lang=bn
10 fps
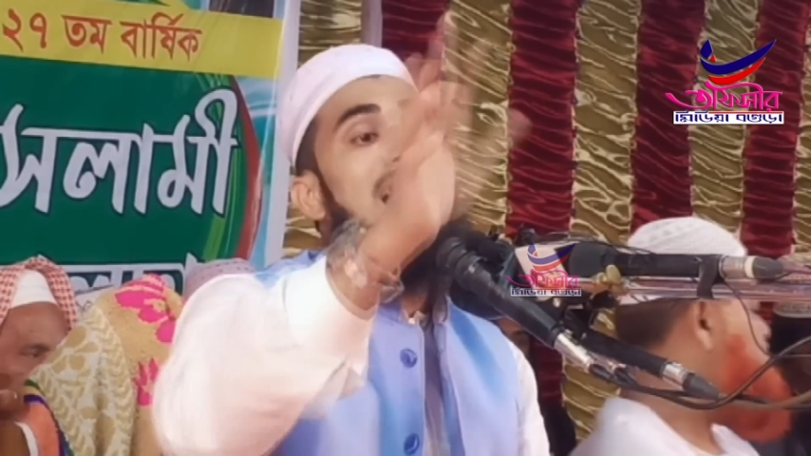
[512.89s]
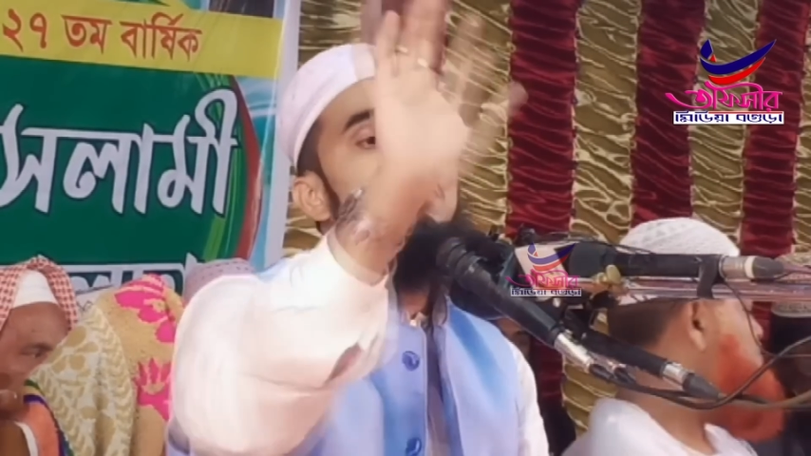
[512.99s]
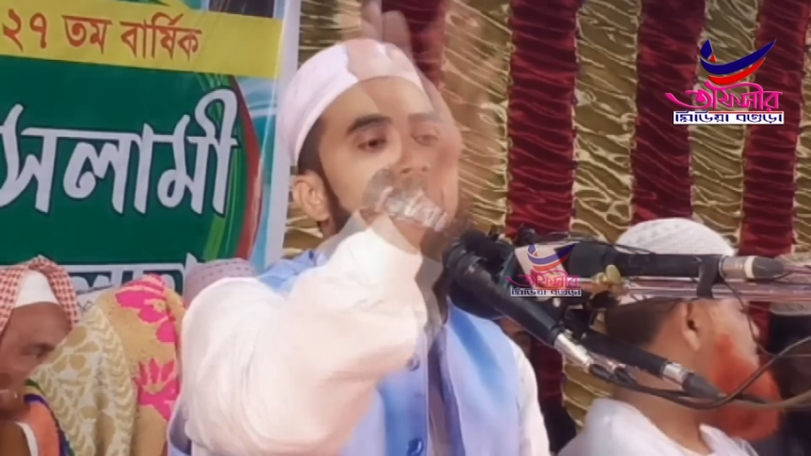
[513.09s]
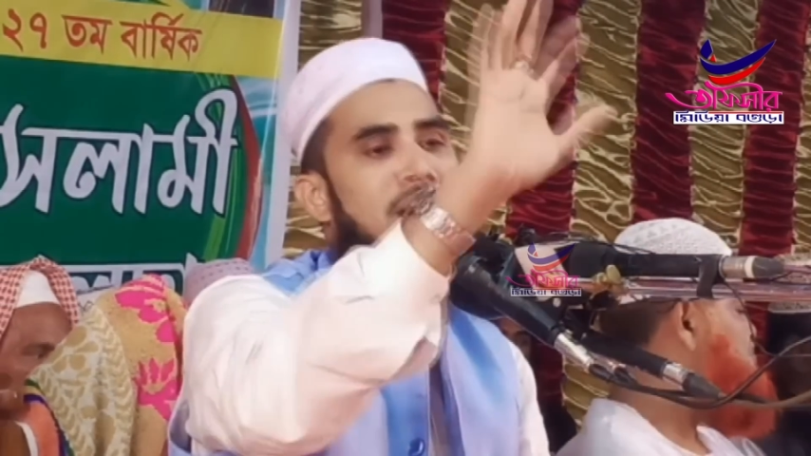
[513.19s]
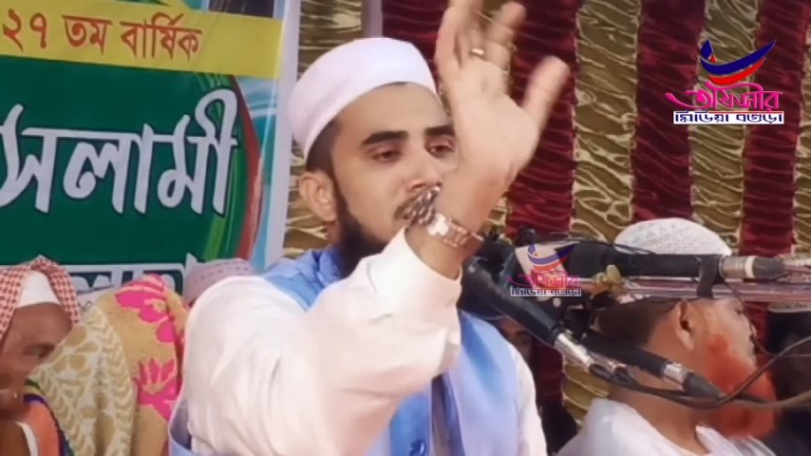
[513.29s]

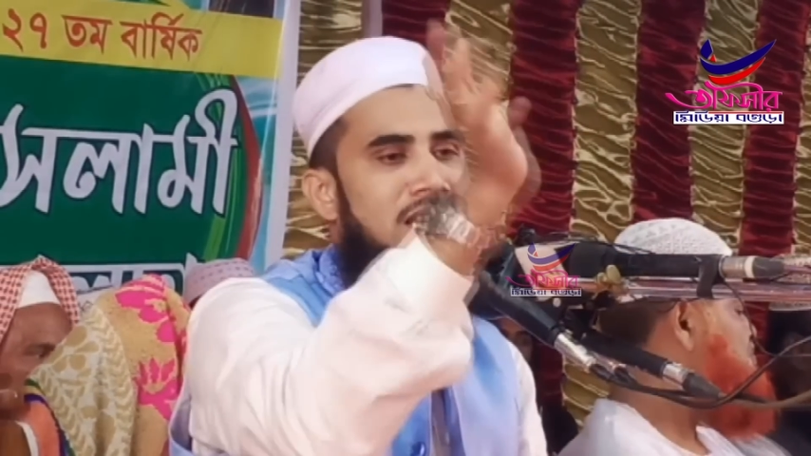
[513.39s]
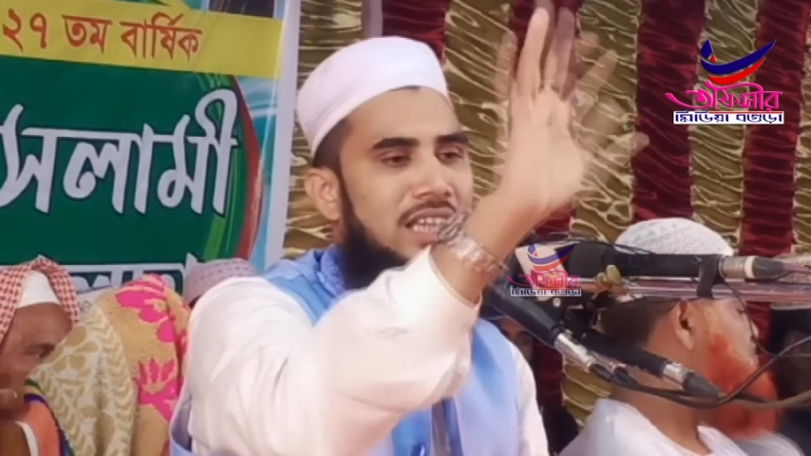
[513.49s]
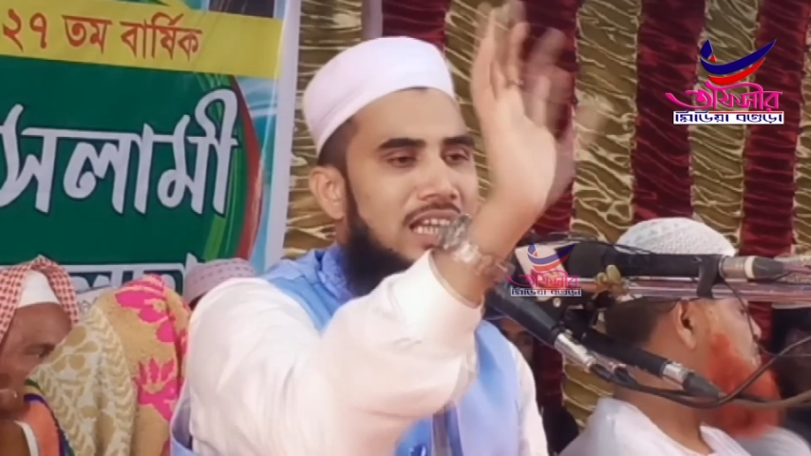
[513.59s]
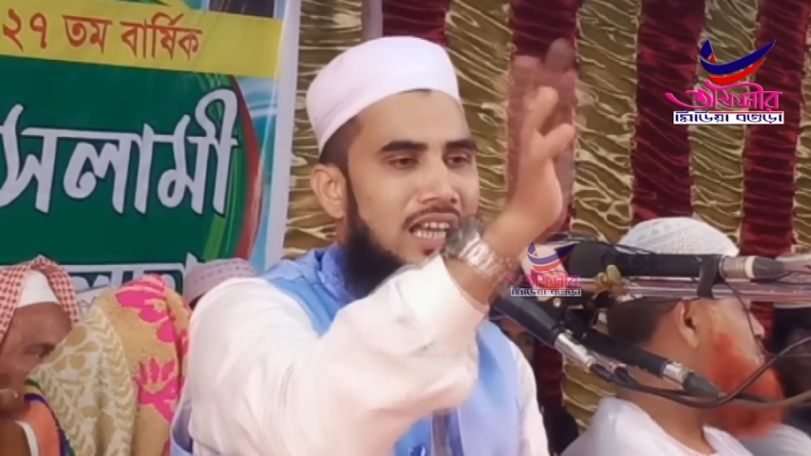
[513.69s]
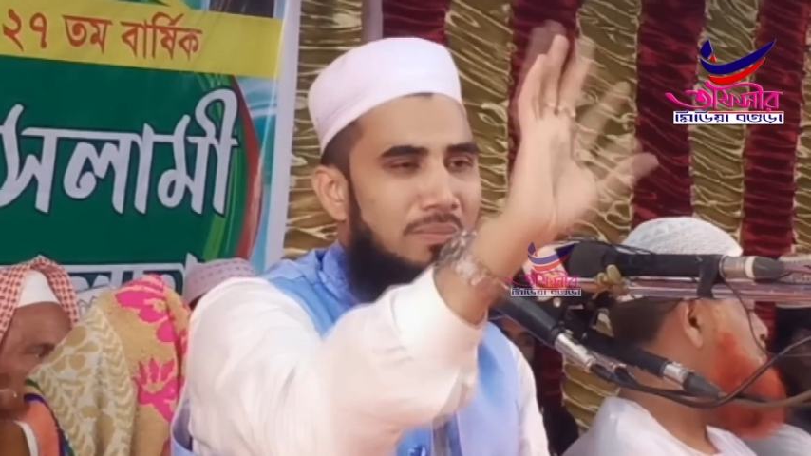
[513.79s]
বাবার সাথে
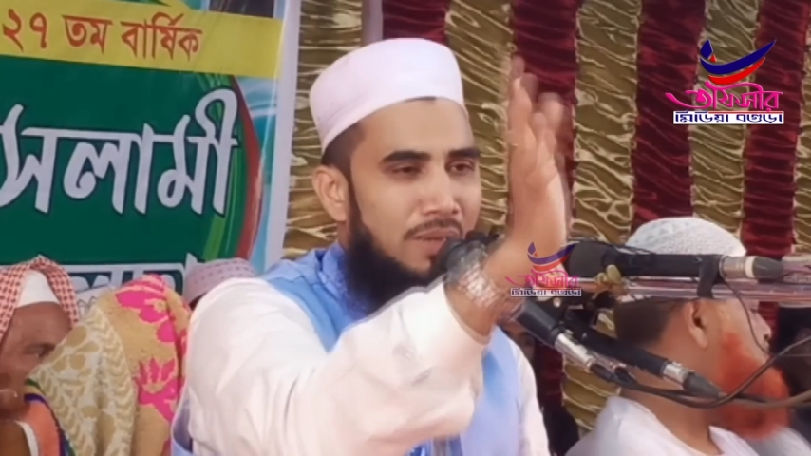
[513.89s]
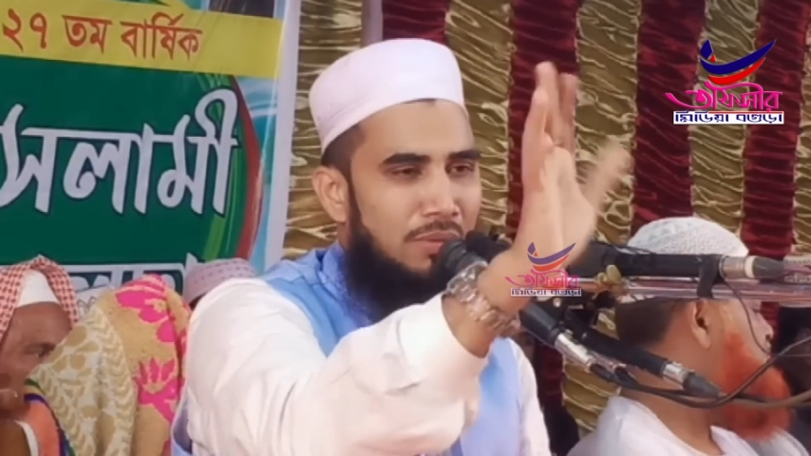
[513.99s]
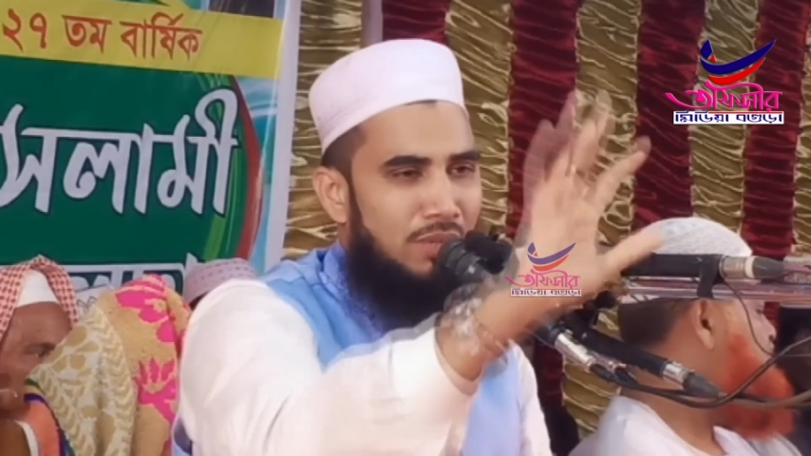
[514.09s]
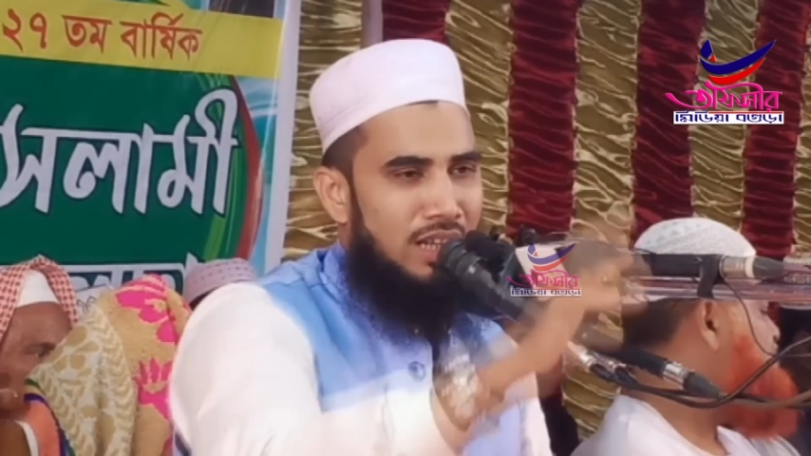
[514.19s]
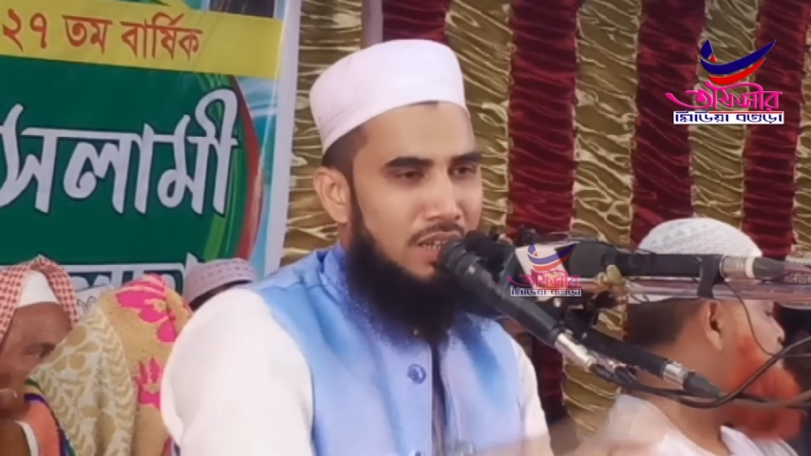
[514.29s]
খারাপ
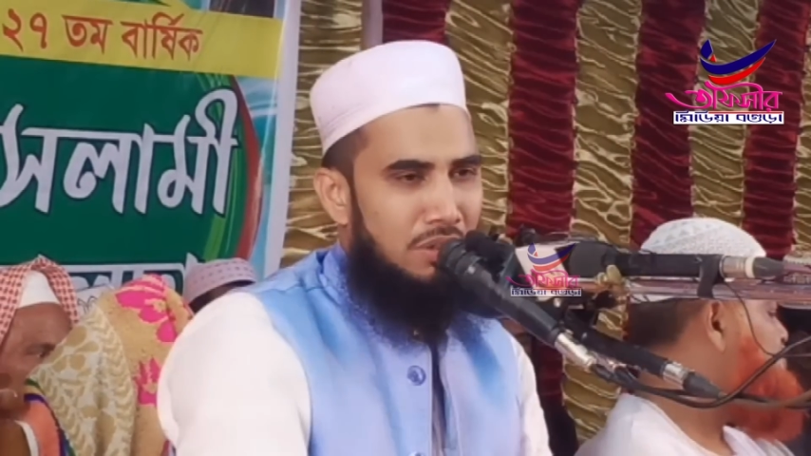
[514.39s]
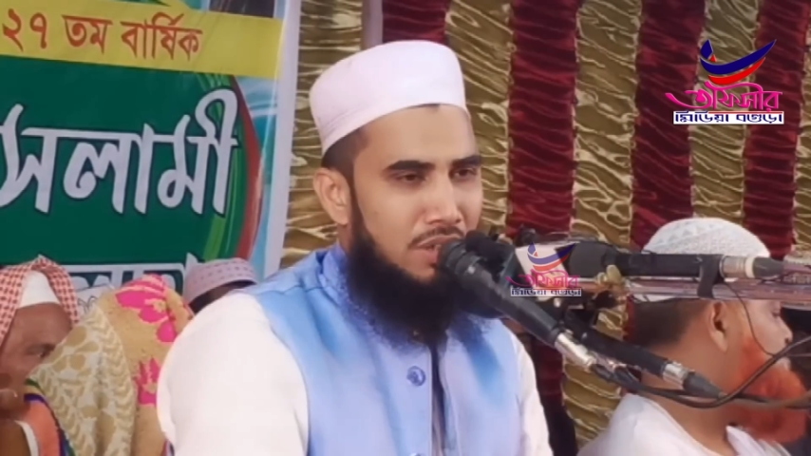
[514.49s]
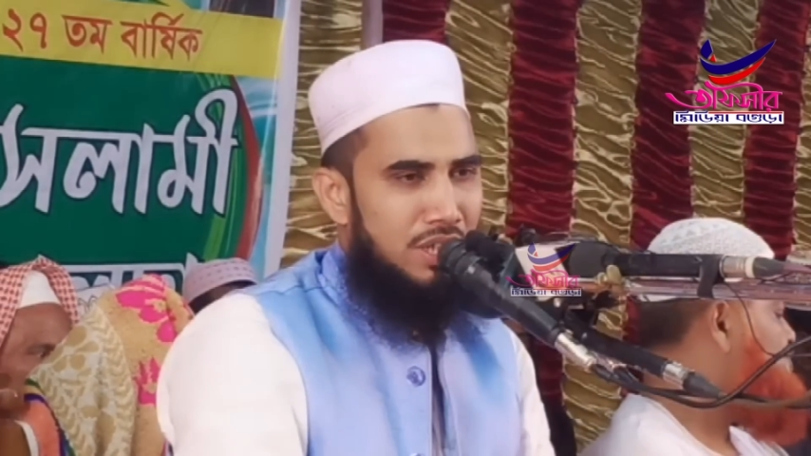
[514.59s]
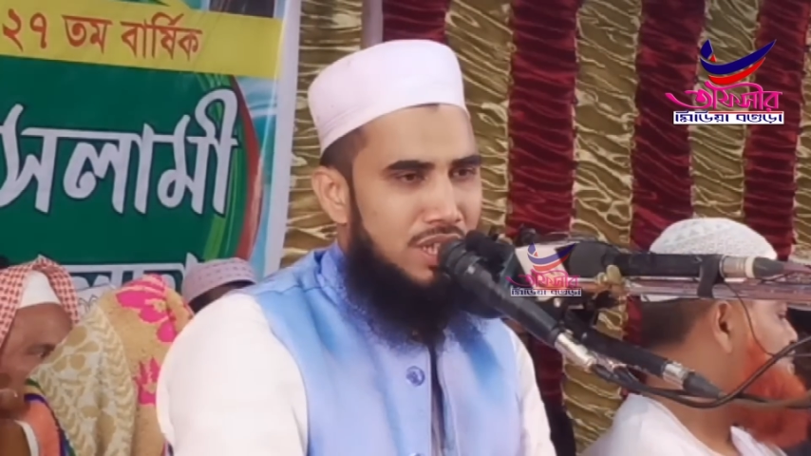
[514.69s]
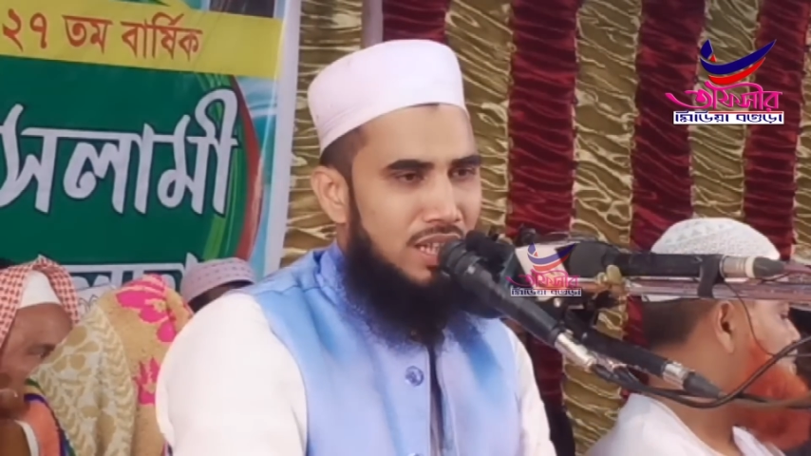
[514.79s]
ব্যবহার
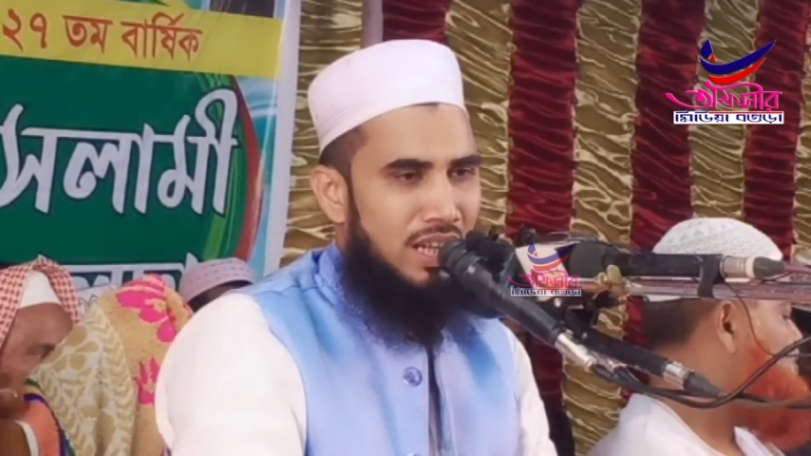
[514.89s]
করিস না